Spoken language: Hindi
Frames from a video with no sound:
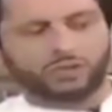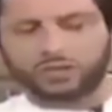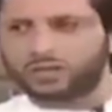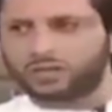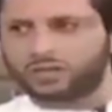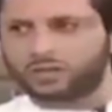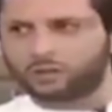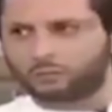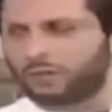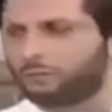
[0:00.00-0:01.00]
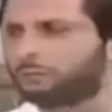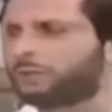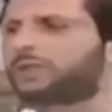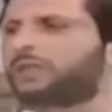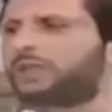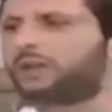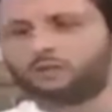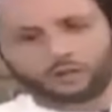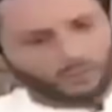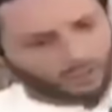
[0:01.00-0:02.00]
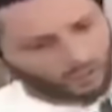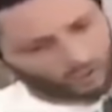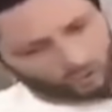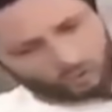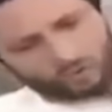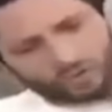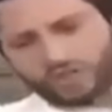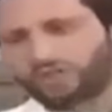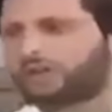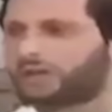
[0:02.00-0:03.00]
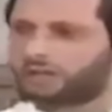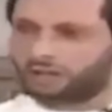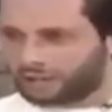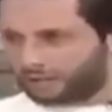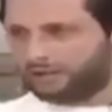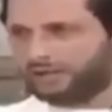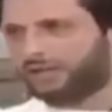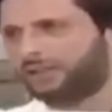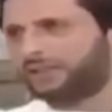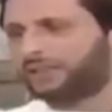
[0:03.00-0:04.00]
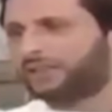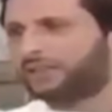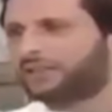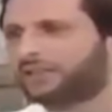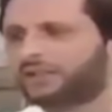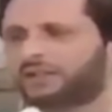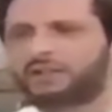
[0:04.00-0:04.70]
तो मैंने यूं करके देखा तो मैं पता नहीं क्या हुआ कि मैंने यूं करके दीवार के अंदर ही टीवी कर दिया